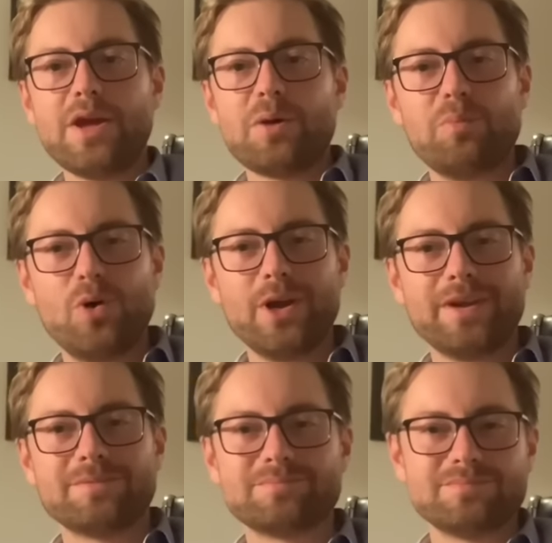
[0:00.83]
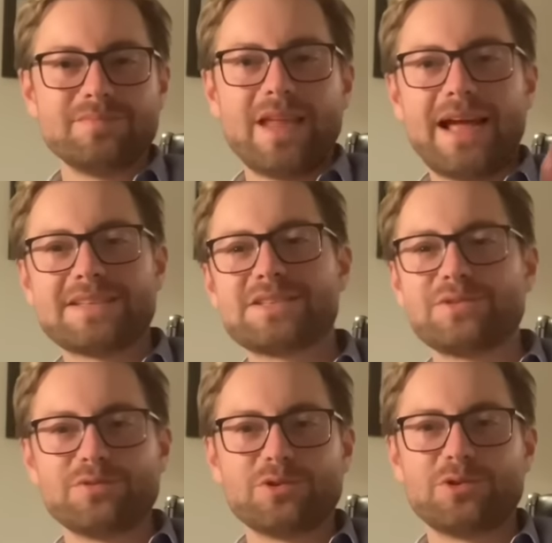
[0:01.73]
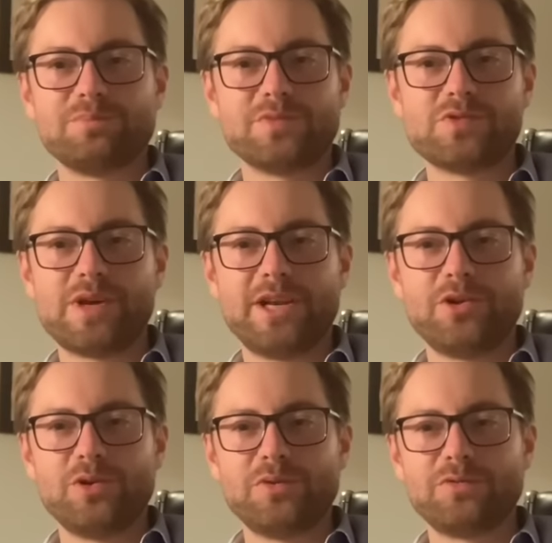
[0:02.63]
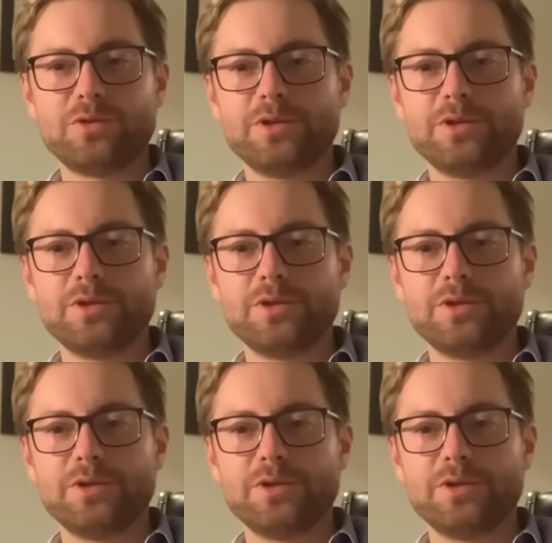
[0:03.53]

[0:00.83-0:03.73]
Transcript: Moin, herzlich willkommen zu einer neuen Folge